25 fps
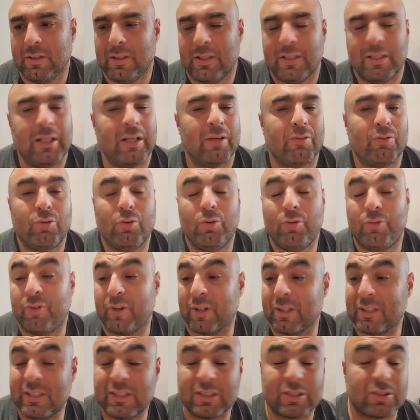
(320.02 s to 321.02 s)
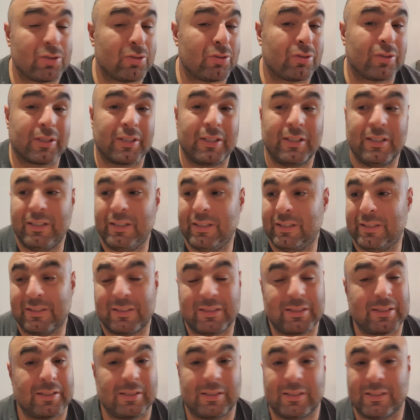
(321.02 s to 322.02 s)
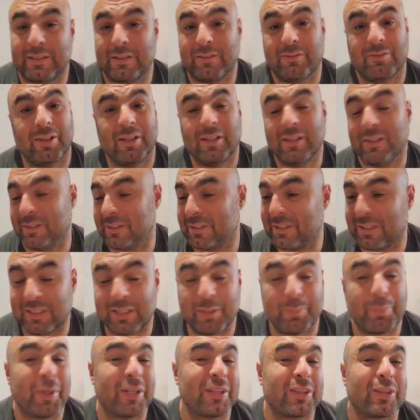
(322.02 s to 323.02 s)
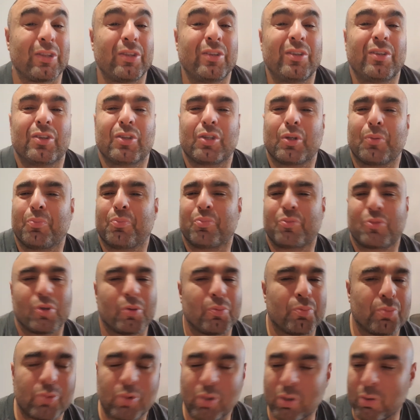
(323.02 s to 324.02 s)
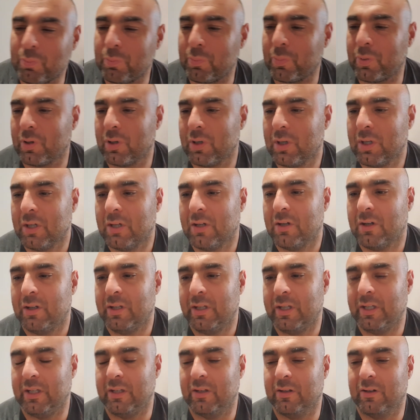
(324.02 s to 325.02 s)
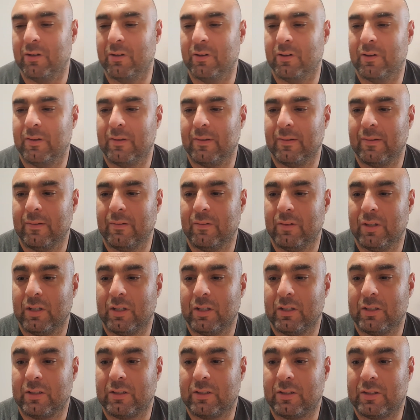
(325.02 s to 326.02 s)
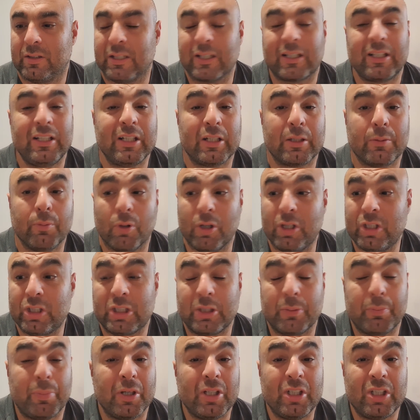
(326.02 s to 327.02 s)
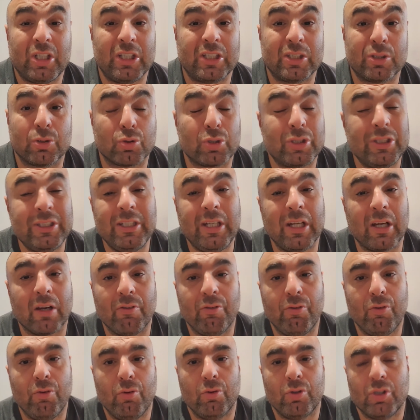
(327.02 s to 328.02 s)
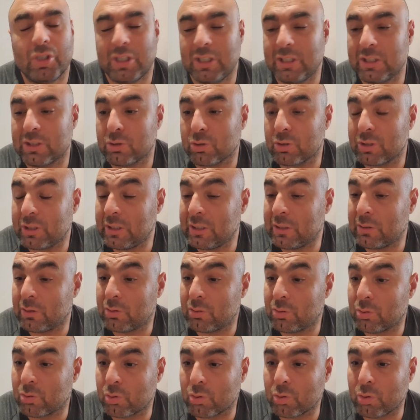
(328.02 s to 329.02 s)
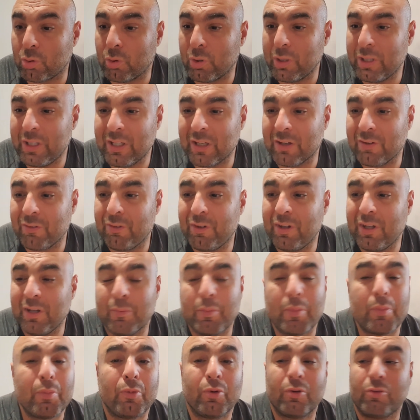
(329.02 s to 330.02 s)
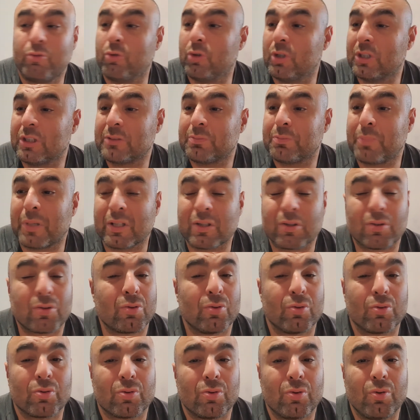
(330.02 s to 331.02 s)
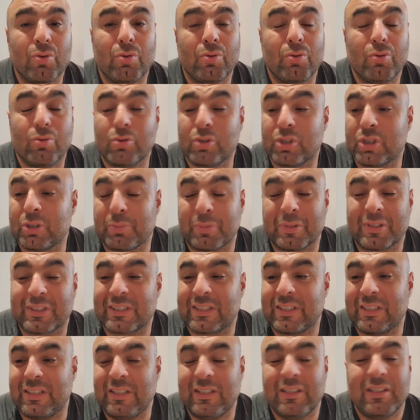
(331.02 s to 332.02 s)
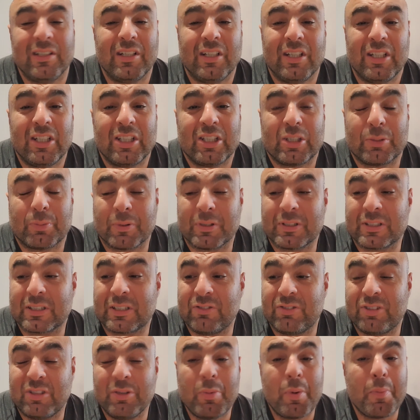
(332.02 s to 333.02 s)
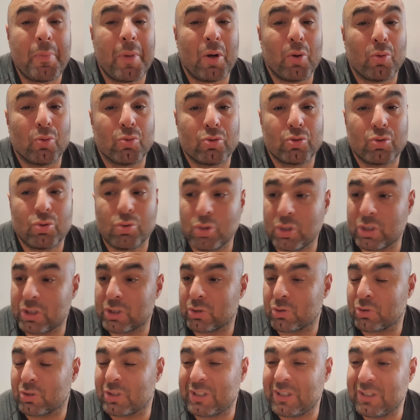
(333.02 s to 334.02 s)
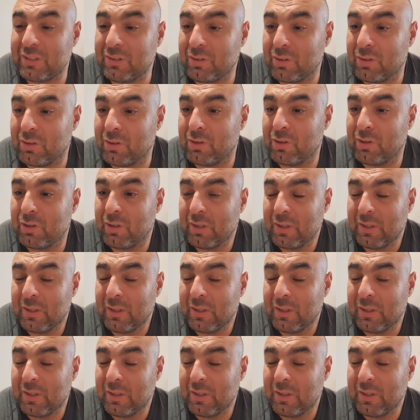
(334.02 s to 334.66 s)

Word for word: Il a voulu faire des centres. Il, voilà, c'était pas top, top, top. Et euh, techniquement, et je sais pas, je l'ai senti nerveux. Je l'ai senti trop énervé. À un moment, il voulait se battre contre l'autre. Je ne je sais pas ce qu'il faisait. Même je l'ai senti euh,